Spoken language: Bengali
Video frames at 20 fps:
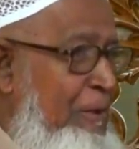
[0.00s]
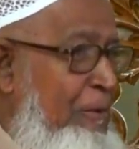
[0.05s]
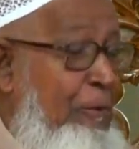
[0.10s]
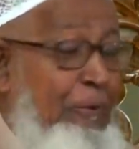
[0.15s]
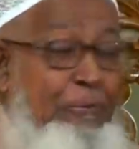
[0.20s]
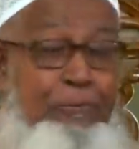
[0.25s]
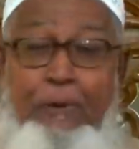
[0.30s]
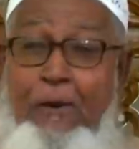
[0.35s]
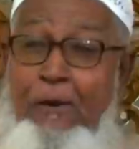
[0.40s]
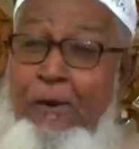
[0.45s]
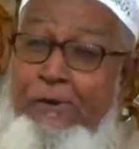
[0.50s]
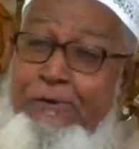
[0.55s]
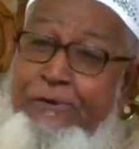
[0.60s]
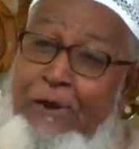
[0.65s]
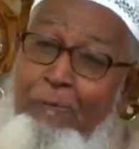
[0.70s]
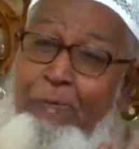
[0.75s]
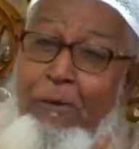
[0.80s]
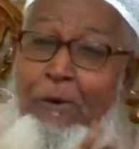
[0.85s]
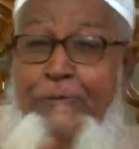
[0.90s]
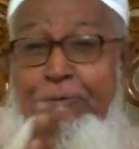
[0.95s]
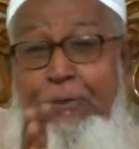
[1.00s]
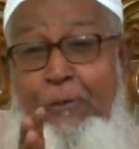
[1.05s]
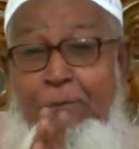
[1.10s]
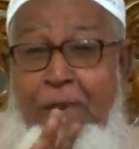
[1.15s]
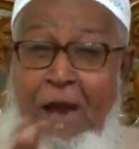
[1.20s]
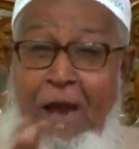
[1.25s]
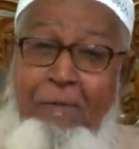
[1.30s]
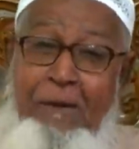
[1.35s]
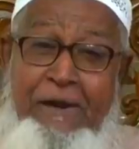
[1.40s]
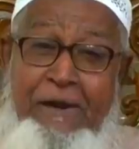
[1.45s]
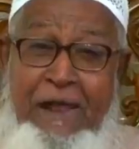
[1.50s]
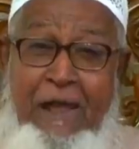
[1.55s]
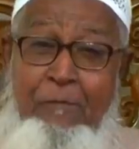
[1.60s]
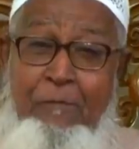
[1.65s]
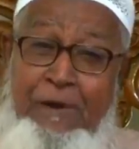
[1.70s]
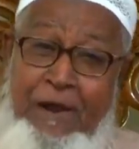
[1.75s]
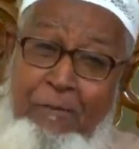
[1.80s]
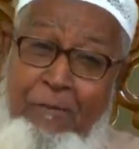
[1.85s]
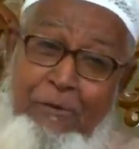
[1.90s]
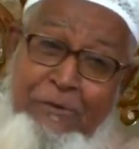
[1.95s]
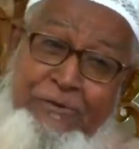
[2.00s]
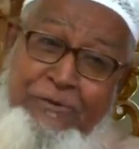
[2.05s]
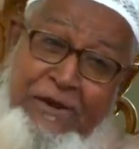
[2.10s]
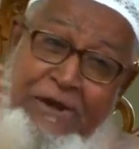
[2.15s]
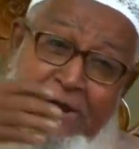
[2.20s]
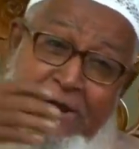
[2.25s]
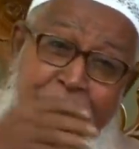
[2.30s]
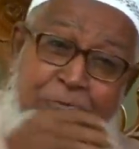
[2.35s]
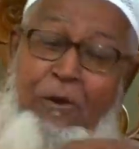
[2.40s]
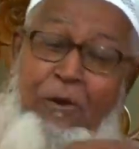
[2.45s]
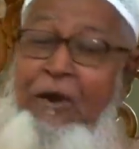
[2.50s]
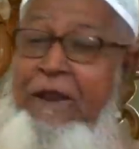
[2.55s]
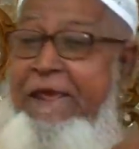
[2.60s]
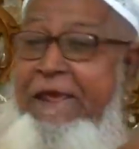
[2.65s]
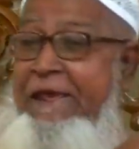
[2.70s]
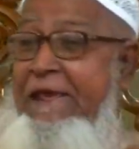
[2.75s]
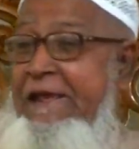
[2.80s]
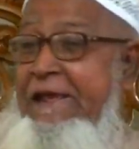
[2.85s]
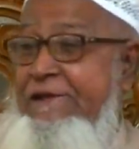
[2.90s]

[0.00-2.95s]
লুৎফুরাম সব বক্তব্যে আবার এমন এমন জিনিস বলে